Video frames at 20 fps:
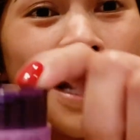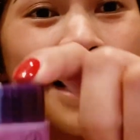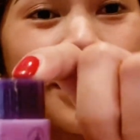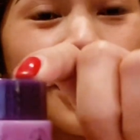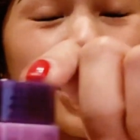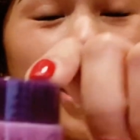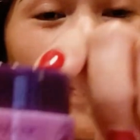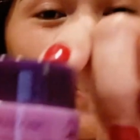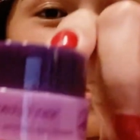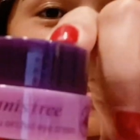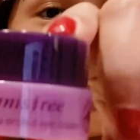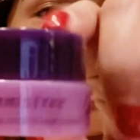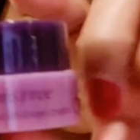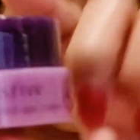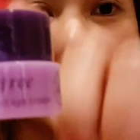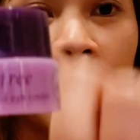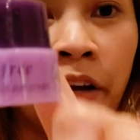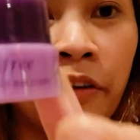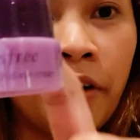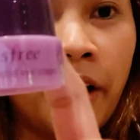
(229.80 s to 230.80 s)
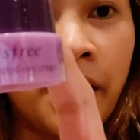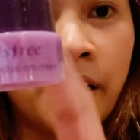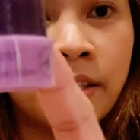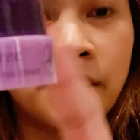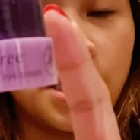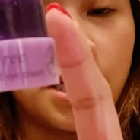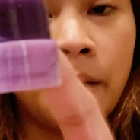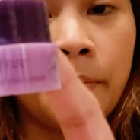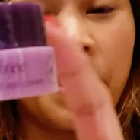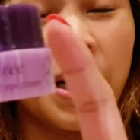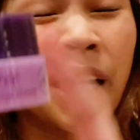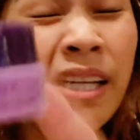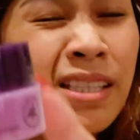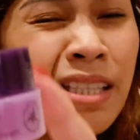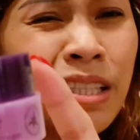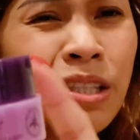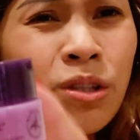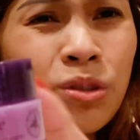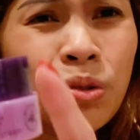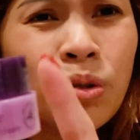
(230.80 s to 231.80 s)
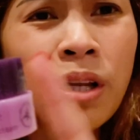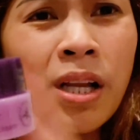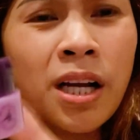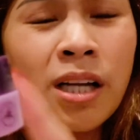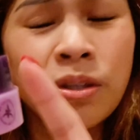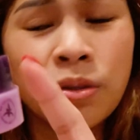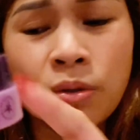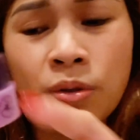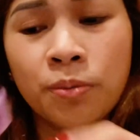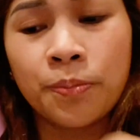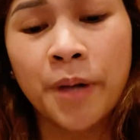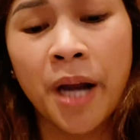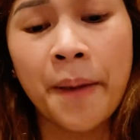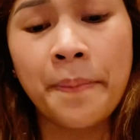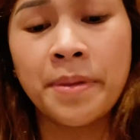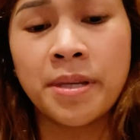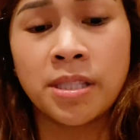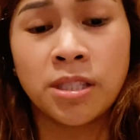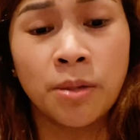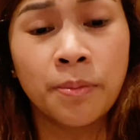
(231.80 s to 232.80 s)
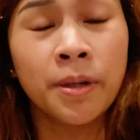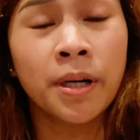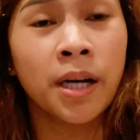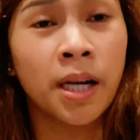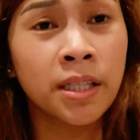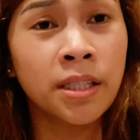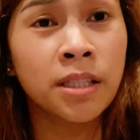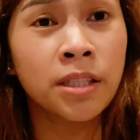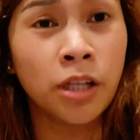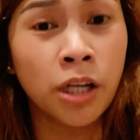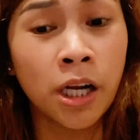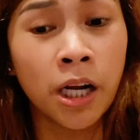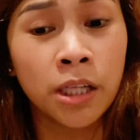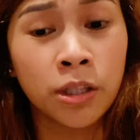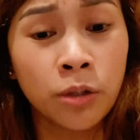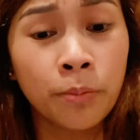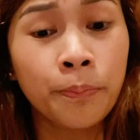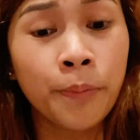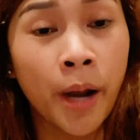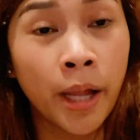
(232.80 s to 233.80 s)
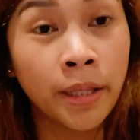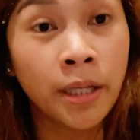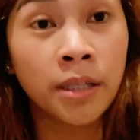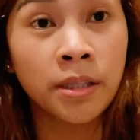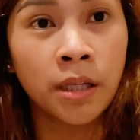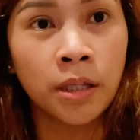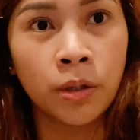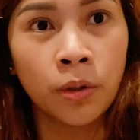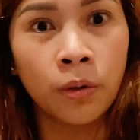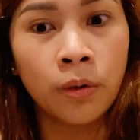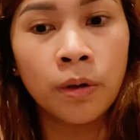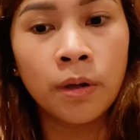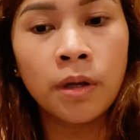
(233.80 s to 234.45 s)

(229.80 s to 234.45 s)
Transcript: ito yung gamitin niyo daw guys. Eh, maganda daw talaga to. Promise. Sobrang ganda talaga tong product na to.